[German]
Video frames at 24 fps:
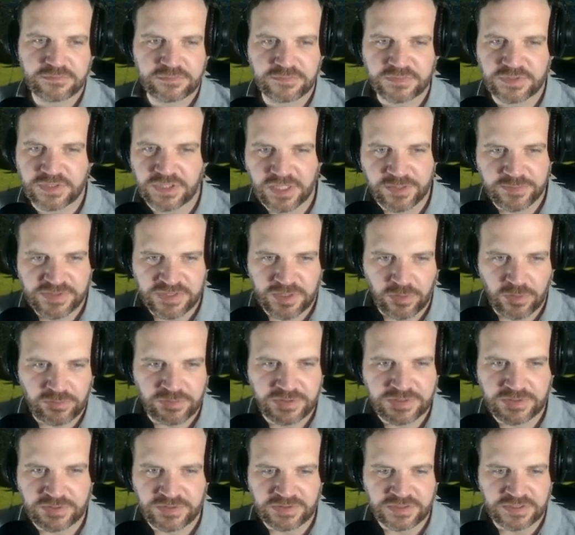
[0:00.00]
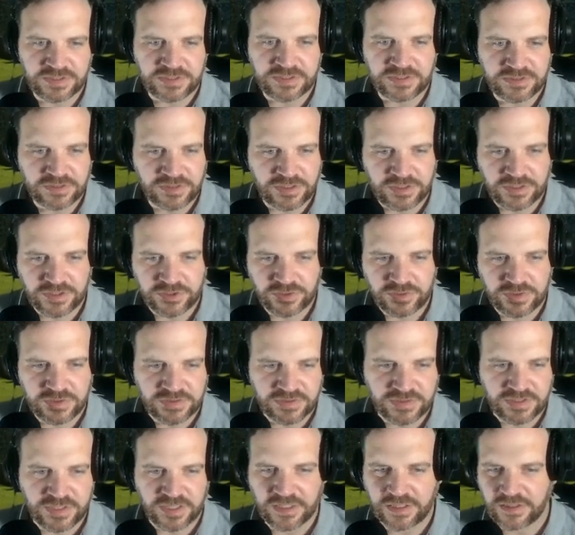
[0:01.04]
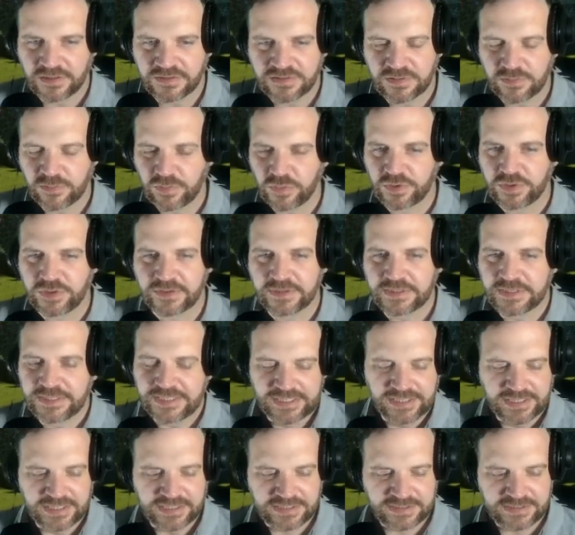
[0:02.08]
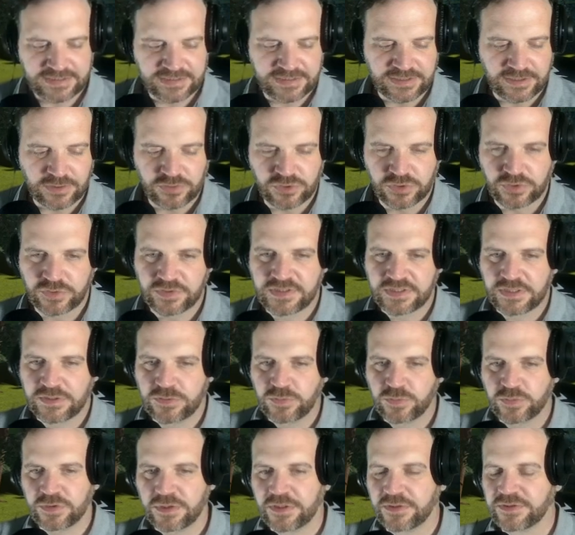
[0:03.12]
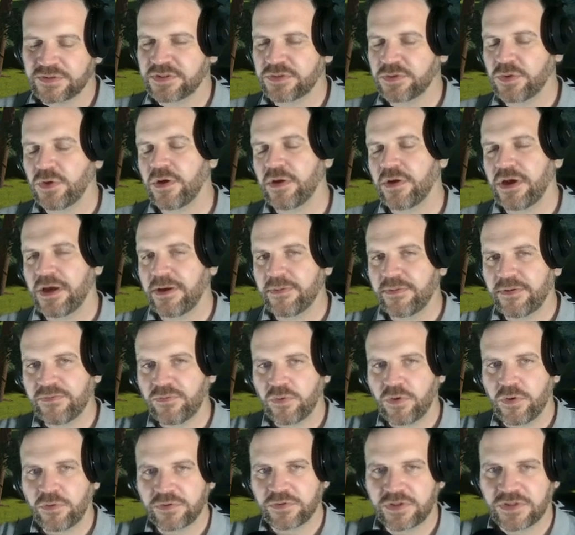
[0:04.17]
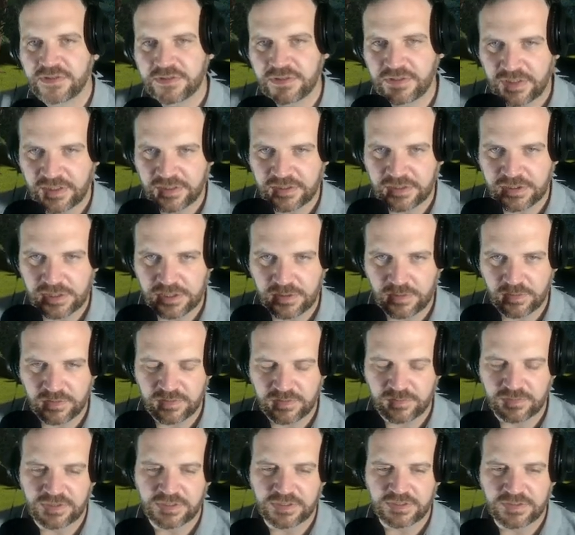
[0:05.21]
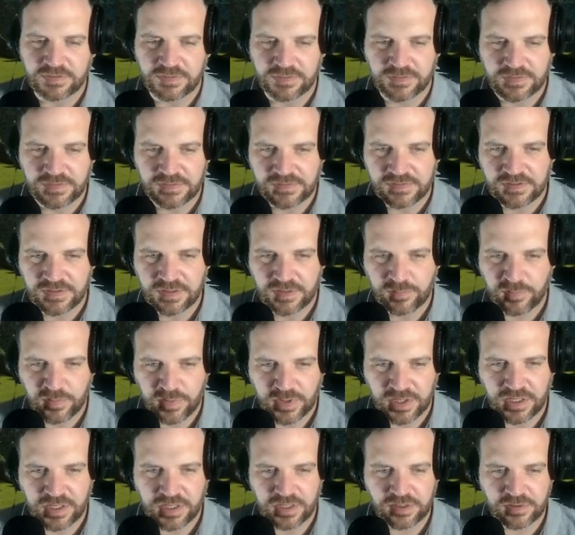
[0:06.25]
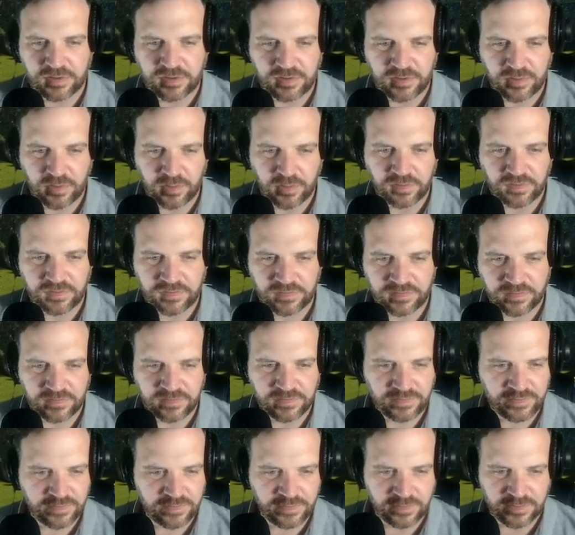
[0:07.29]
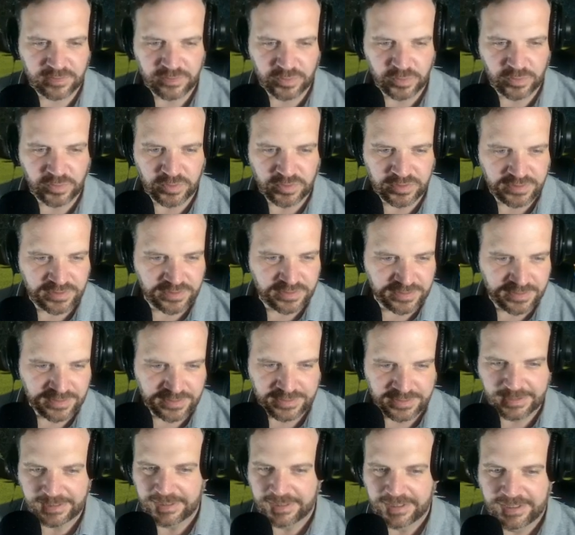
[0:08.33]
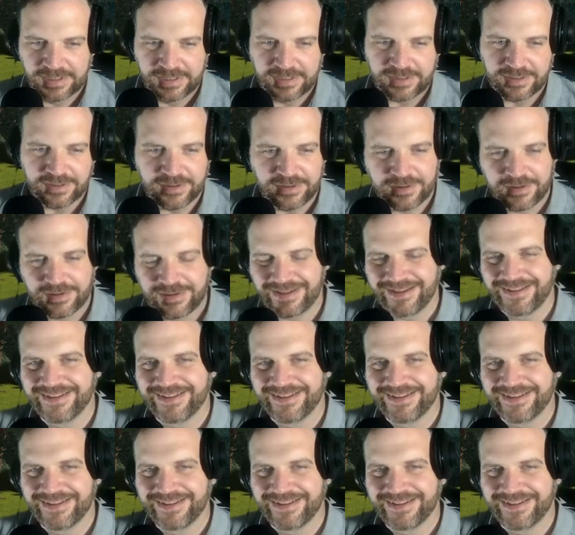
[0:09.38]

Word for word: hier gibt es ja auch was zu sehen. Hier allein schon das Eingangsgebäude. Das sieht ja auch schon sehr gut aus. So, aber worauf ich jetzt eigentlich hinaus will, ist, dieser Park Contest-Gedöne hier, äh,